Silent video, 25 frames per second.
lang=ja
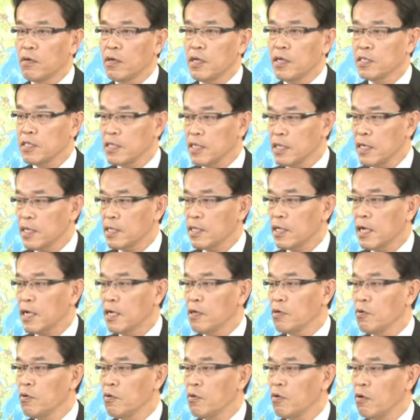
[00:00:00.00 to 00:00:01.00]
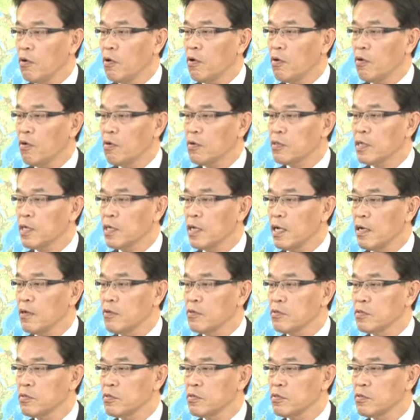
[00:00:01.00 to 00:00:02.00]
冷静な対応をお願い
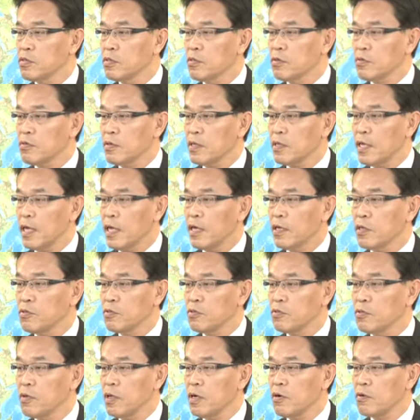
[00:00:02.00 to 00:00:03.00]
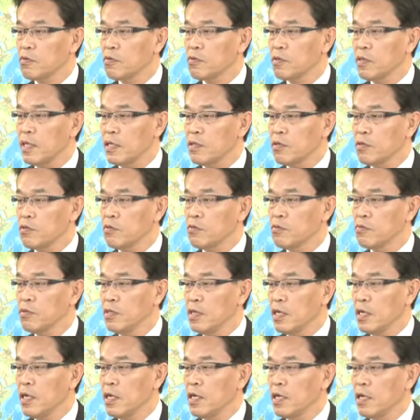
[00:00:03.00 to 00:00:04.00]
をするということは大変重要なことだというふう
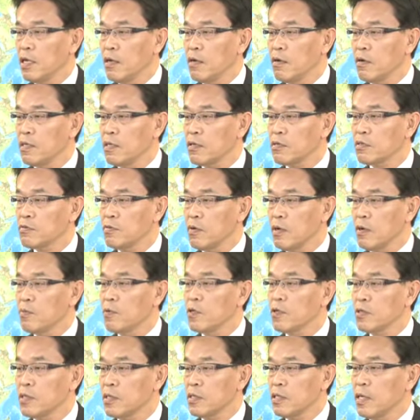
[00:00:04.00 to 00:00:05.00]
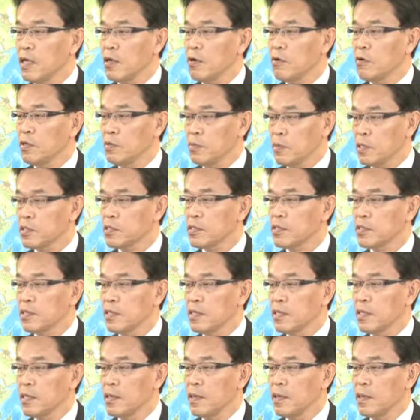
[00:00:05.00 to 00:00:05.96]
に私は思っております。